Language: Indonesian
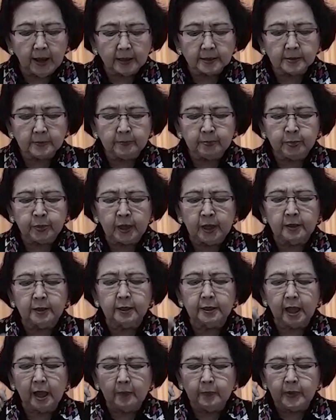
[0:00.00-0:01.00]
15,
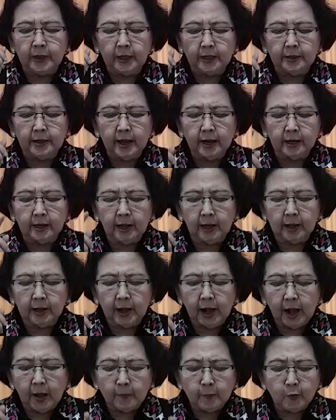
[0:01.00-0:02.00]
tetapi hendaklah
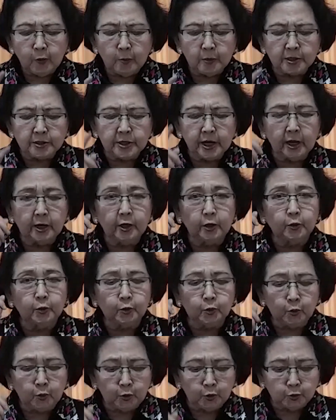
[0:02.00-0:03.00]
kamu menjadi
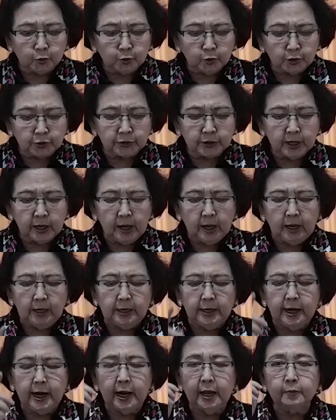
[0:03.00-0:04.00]
kudus
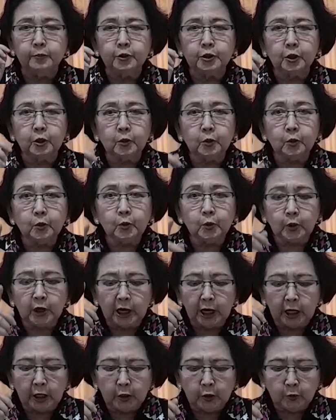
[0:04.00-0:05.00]
di dalam seluruh
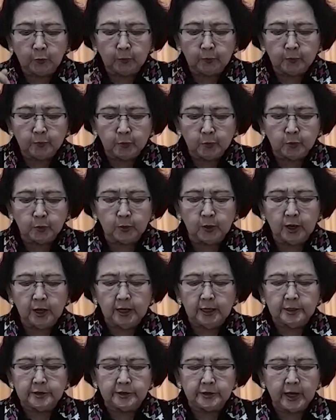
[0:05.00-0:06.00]
hidupmu,
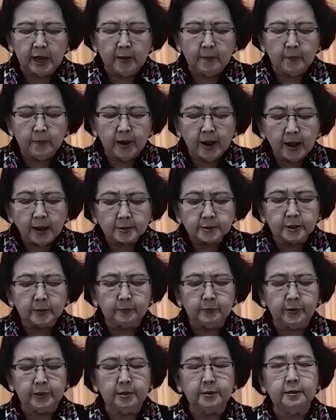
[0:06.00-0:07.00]
sama
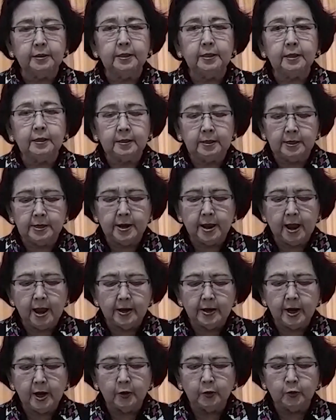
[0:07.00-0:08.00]
seperti Dia
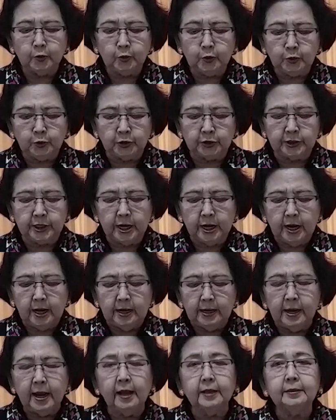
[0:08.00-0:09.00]
yang kudus
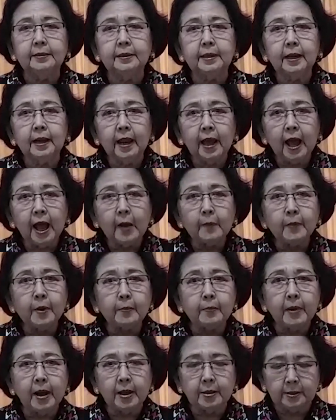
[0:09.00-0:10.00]
yang telah
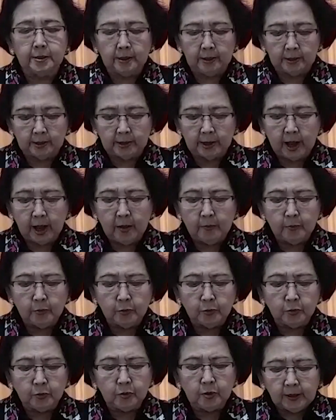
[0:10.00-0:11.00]
memanggil
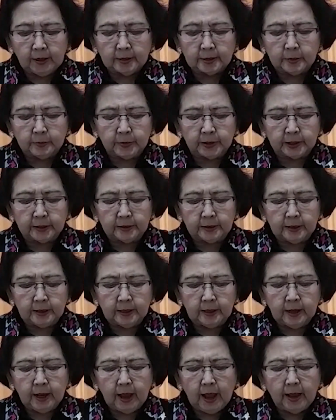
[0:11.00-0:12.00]
kamu
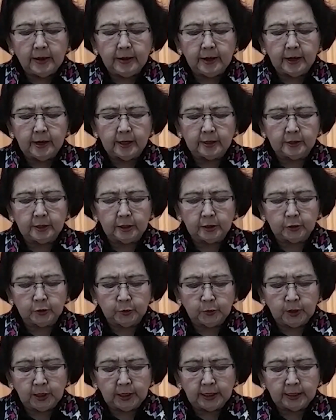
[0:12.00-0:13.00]
seperti ada yang
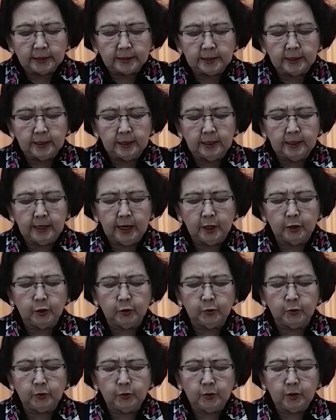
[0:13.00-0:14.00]
tertulis
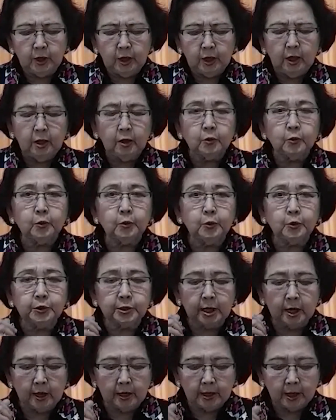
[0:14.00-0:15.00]
yaitu
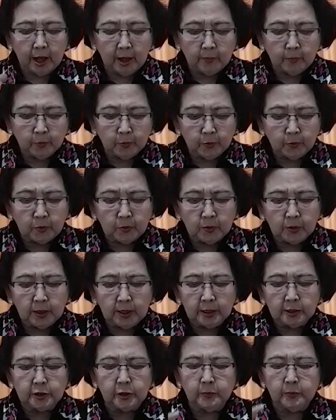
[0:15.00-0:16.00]
kuduslah kamu
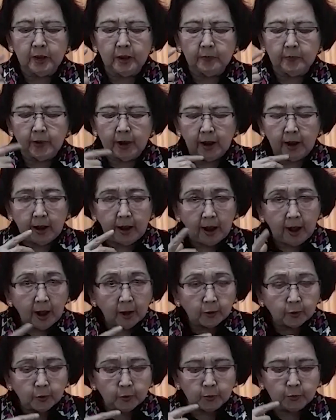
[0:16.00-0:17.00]
sebab
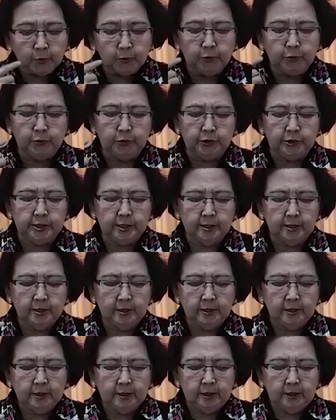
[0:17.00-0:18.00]
aku kudus.
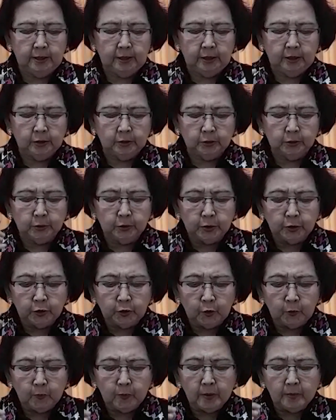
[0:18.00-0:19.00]

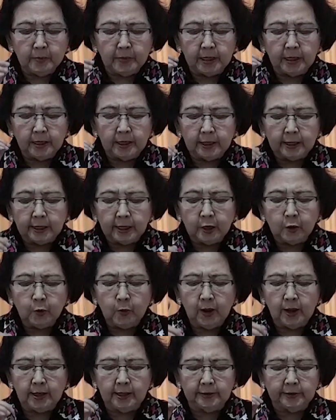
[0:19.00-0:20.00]
Untuk memiliki
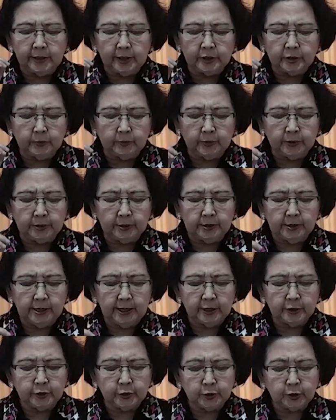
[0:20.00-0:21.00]
kualitas seperti
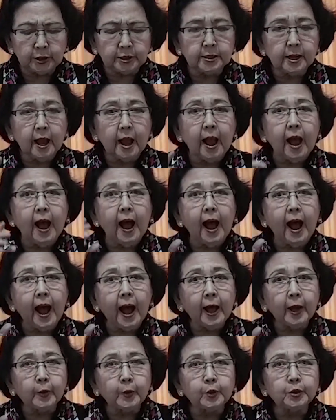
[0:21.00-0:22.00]
Yesus
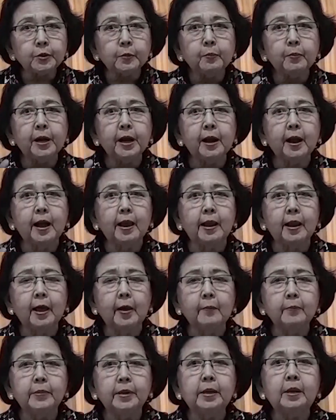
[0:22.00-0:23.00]
harus
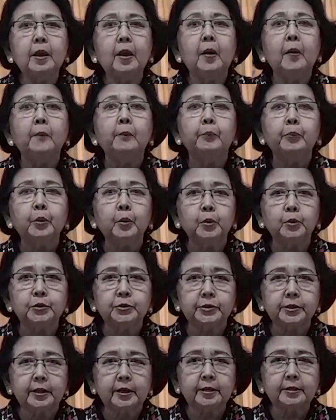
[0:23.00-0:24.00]
mengalami
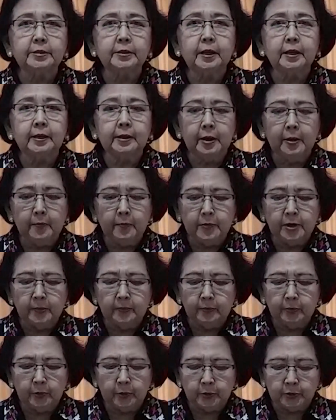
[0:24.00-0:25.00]
proses demi
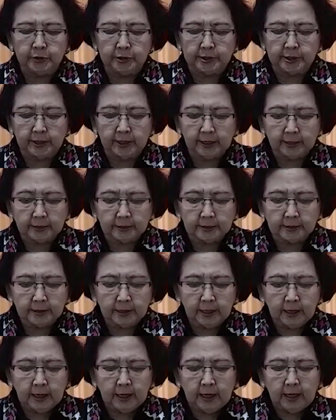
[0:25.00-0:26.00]
proses
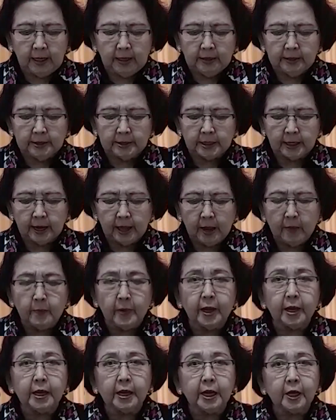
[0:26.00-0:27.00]

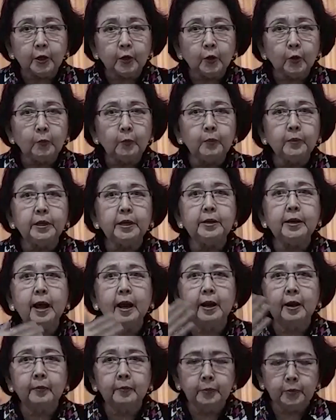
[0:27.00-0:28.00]
selama hidup di
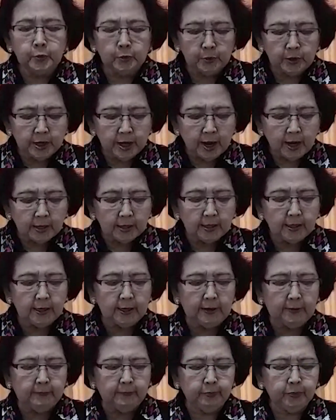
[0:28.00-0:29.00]
dalam dunia ini.